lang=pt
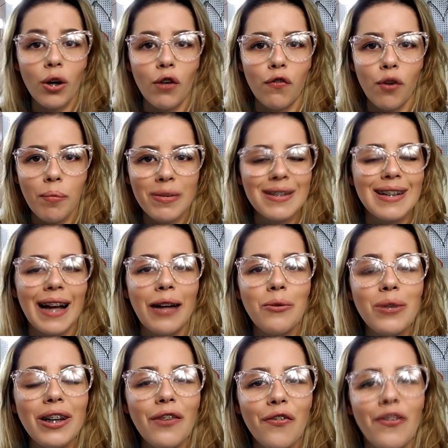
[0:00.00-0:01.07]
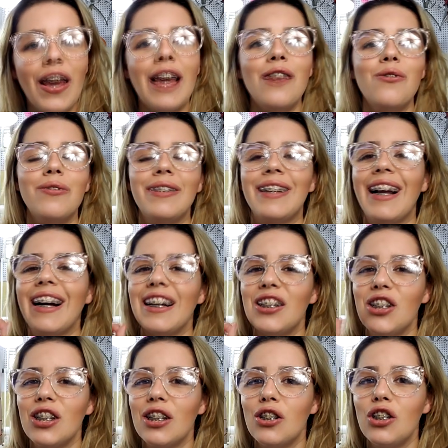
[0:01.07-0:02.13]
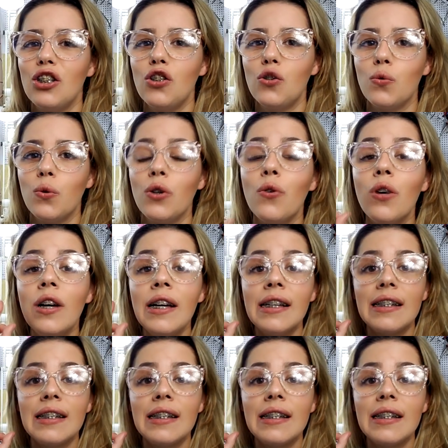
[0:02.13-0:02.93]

eu vou mostrar o que veio na caixinha de junho.